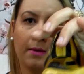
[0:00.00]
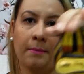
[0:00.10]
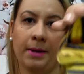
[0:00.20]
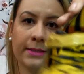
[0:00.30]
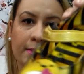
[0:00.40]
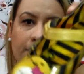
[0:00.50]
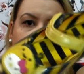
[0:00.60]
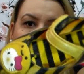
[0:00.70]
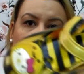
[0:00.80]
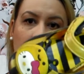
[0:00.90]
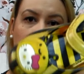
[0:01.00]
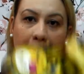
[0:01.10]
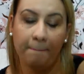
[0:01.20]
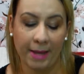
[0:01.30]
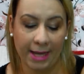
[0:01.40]
bastante.
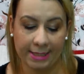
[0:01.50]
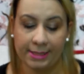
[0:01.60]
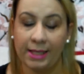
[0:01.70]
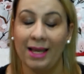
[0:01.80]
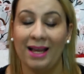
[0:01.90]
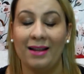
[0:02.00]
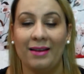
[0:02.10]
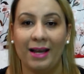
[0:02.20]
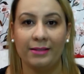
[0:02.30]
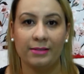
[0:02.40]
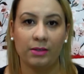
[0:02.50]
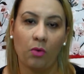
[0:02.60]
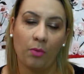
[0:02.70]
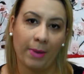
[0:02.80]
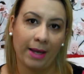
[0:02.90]
Mas nada se
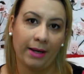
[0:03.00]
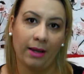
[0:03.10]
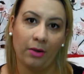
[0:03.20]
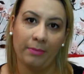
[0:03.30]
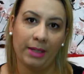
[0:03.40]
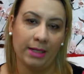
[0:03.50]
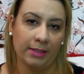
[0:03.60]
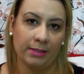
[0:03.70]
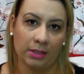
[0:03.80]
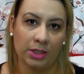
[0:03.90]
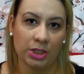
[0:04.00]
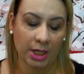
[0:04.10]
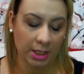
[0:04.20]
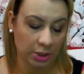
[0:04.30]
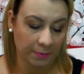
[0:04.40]
compara a uma Melissa.
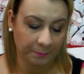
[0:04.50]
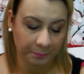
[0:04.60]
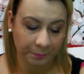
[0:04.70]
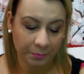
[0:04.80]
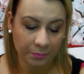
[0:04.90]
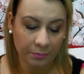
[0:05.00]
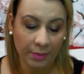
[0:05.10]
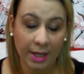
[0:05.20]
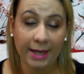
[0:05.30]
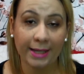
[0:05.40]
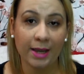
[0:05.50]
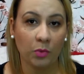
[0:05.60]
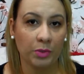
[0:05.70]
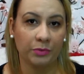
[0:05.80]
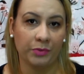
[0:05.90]
Gente, é
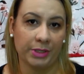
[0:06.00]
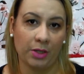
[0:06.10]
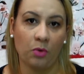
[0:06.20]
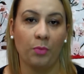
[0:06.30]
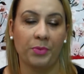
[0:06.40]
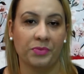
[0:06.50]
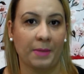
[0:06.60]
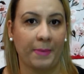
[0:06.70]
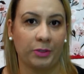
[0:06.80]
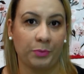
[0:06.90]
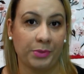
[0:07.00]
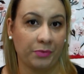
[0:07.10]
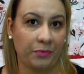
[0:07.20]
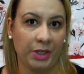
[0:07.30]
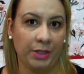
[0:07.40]
legal quando você compra um sapato pro
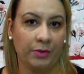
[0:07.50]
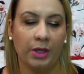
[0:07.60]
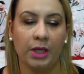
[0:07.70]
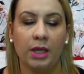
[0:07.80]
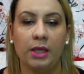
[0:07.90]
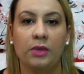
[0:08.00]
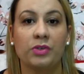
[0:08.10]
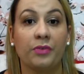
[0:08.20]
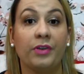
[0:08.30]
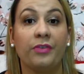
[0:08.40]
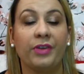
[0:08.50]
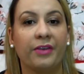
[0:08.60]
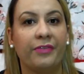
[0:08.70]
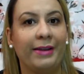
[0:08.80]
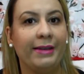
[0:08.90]
seu filho, que o seu filho
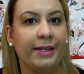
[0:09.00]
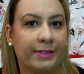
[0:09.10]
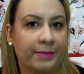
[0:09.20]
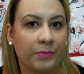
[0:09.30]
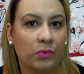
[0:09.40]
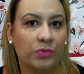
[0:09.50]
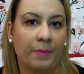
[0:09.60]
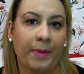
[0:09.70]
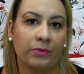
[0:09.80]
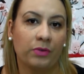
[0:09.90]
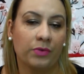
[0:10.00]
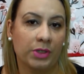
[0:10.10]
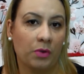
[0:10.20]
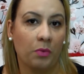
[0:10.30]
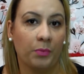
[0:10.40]
fica feliz com o sapato que
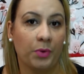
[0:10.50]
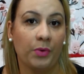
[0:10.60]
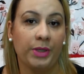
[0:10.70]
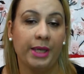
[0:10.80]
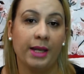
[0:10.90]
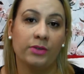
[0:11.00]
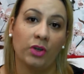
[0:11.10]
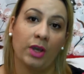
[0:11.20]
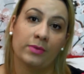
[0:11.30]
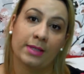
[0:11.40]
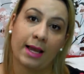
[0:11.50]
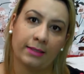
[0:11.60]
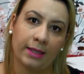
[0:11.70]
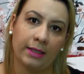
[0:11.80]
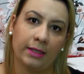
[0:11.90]
você comprou e ele só quer usar
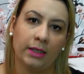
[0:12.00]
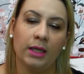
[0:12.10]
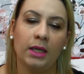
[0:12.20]
aquele.